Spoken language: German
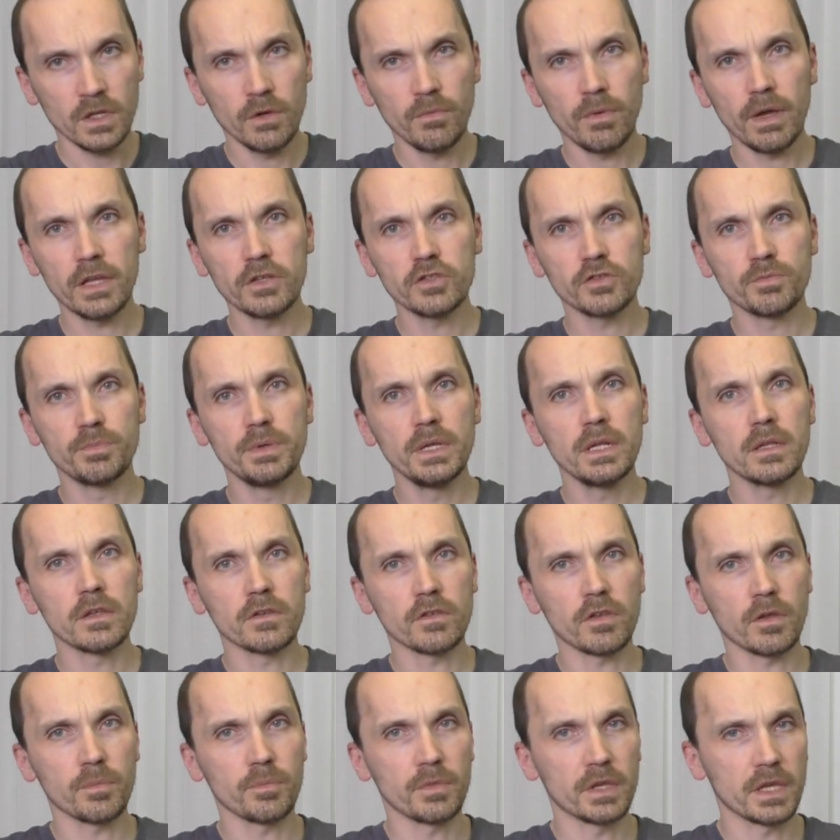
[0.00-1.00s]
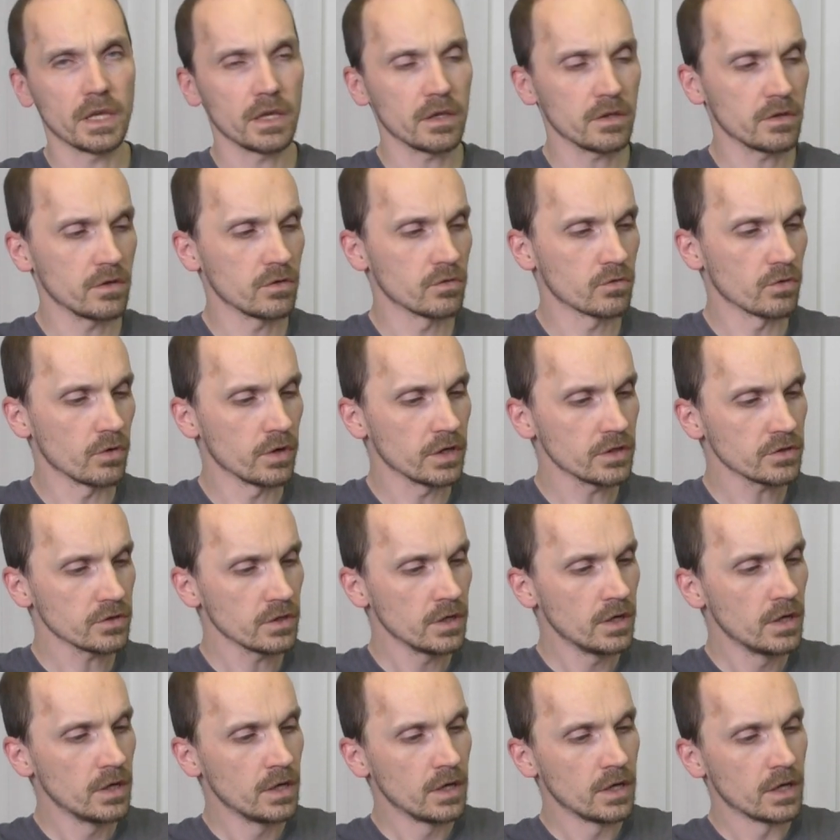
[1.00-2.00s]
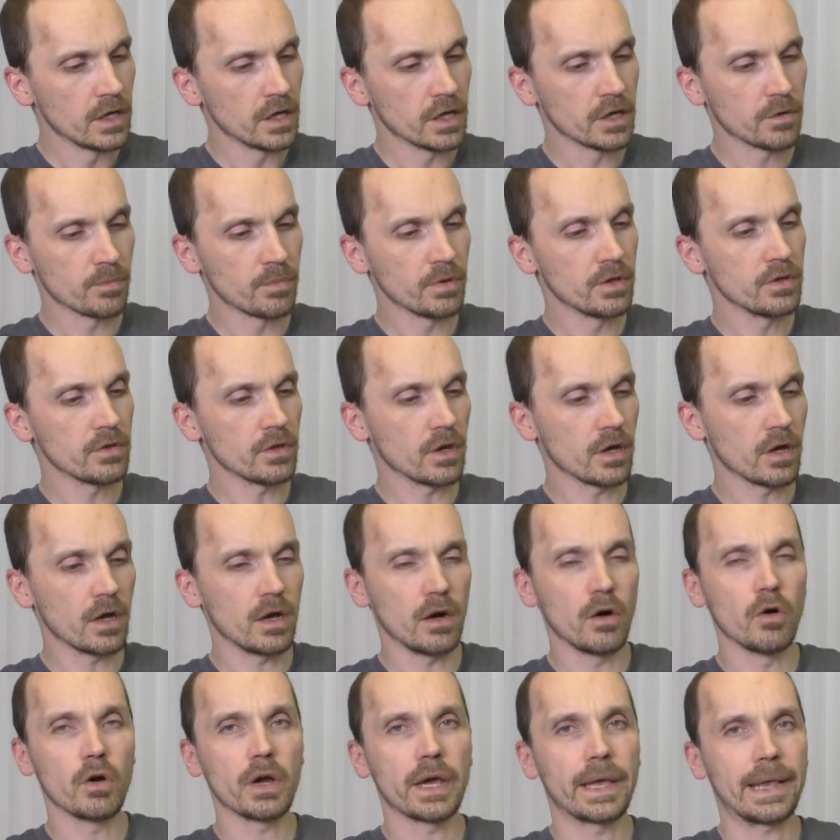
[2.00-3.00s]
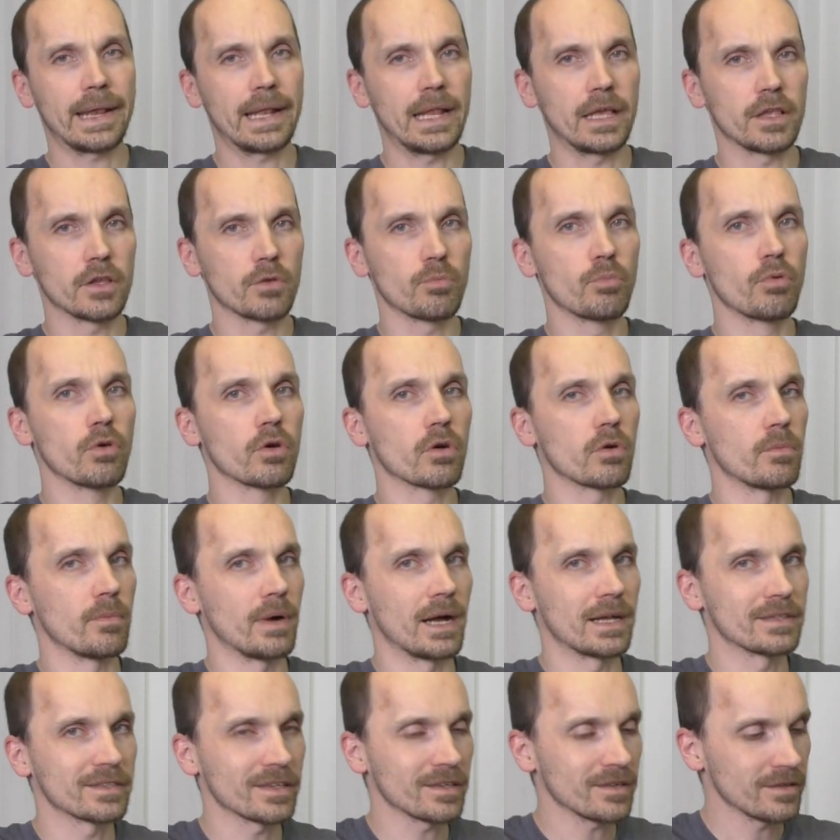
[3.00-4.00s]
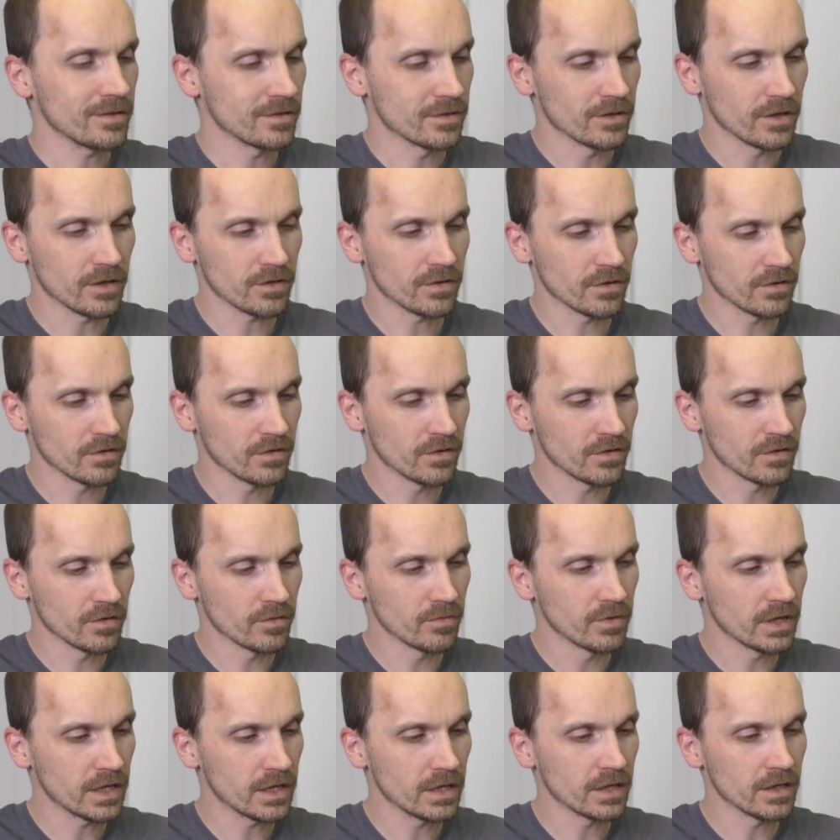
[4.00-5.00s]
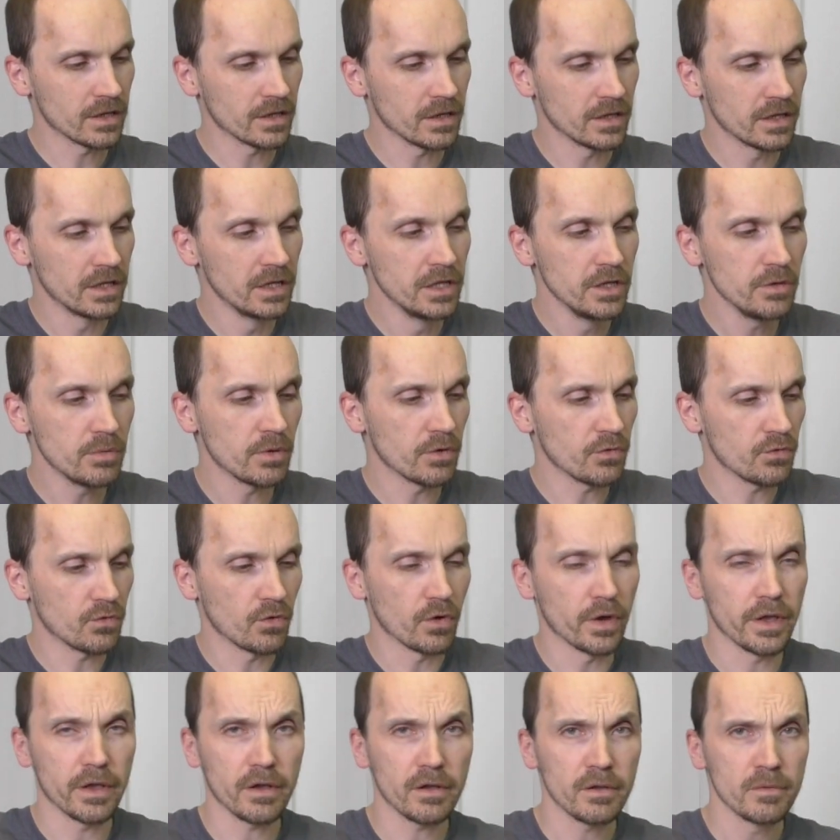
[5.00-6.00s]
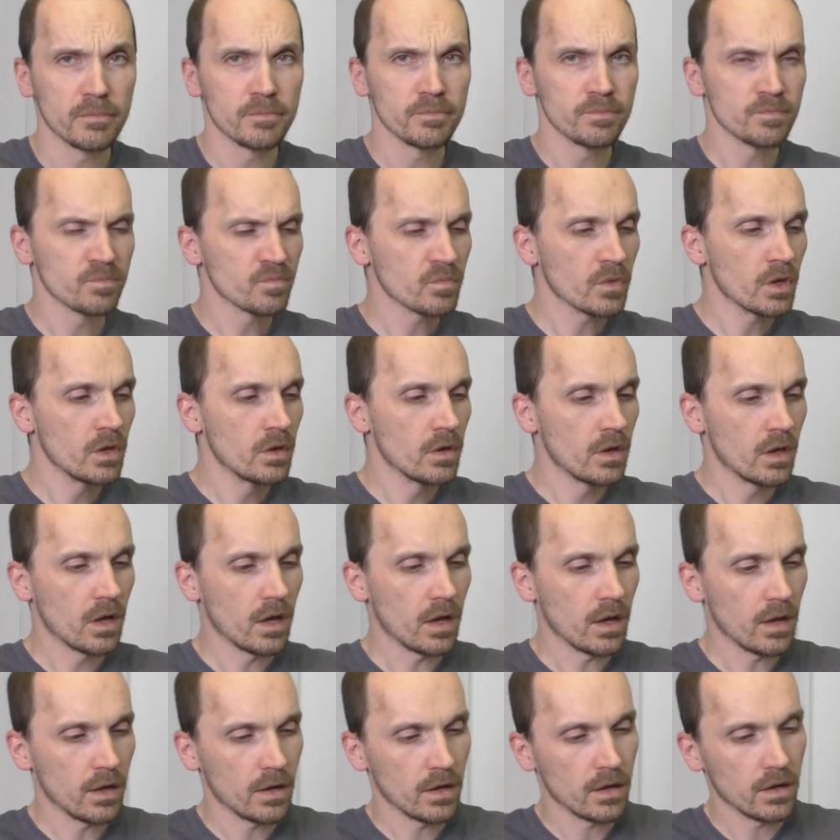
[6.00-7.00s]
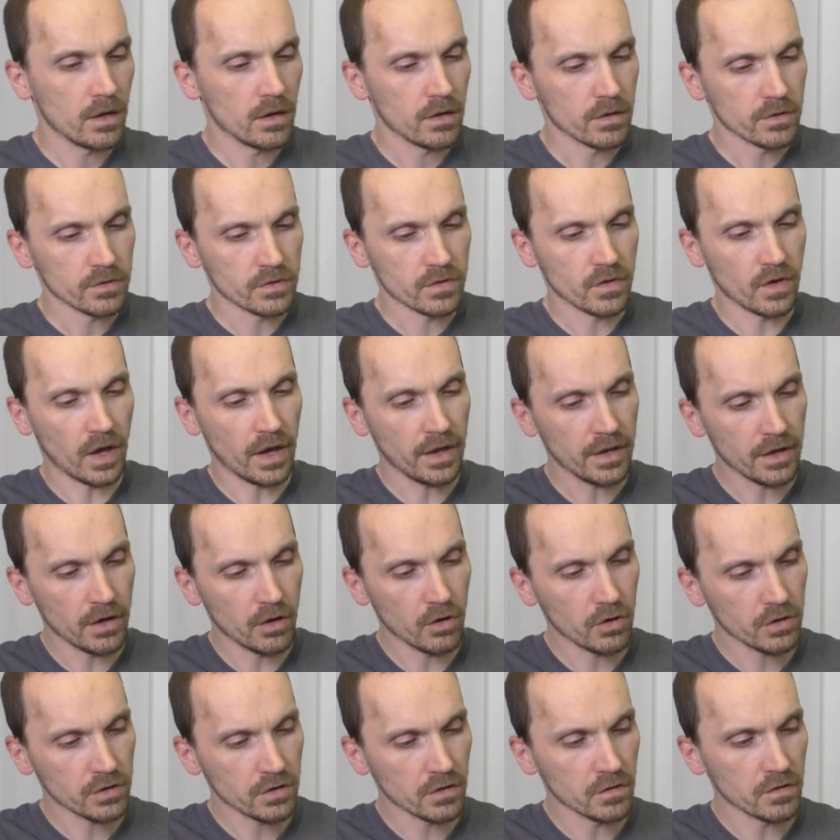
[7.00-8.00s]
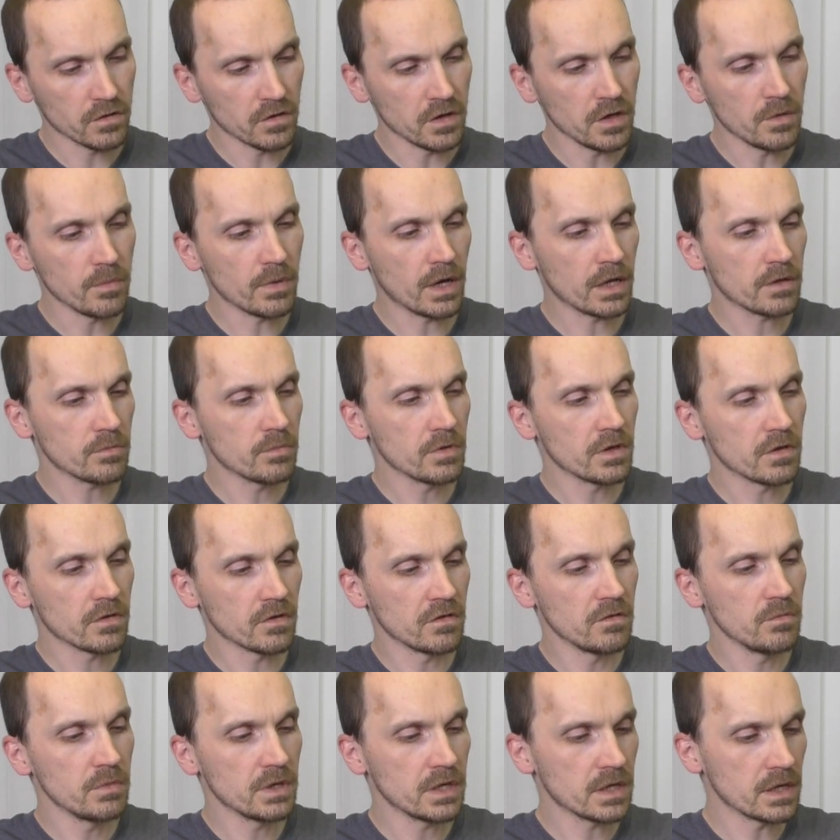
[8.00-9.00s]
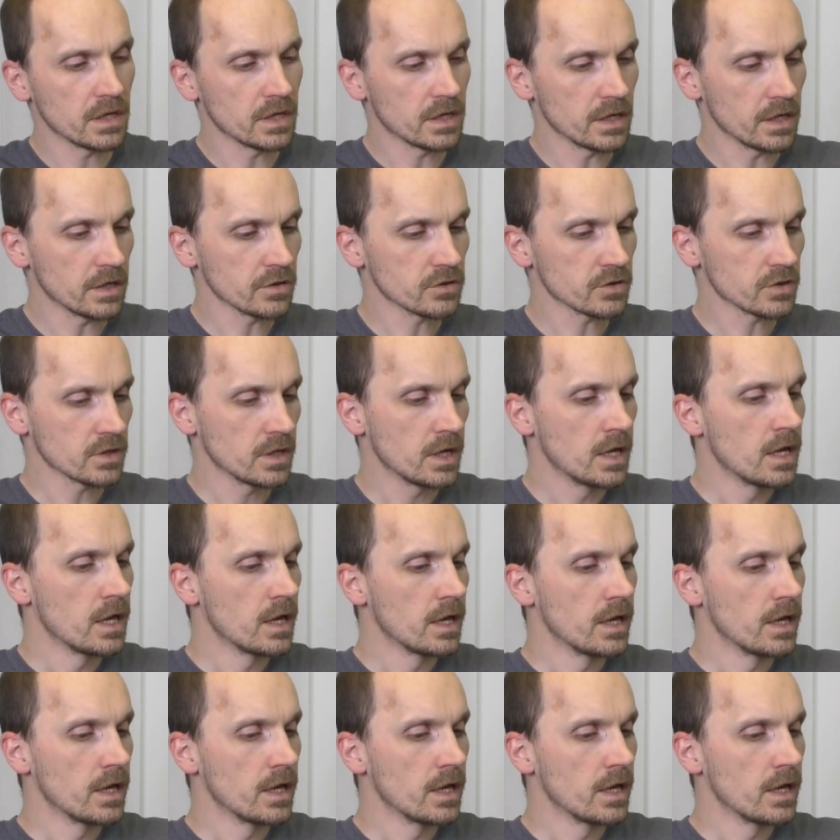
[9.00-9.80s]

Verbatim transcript: war ein Spiel, das hat mich echt enttäuscht. Ich bin äh, auch ein kleiner Pyromane. Ja, das ist ja wirklich, ich liebe Feuer. Daher auch das Thema hat mich ziemlich gecatcht.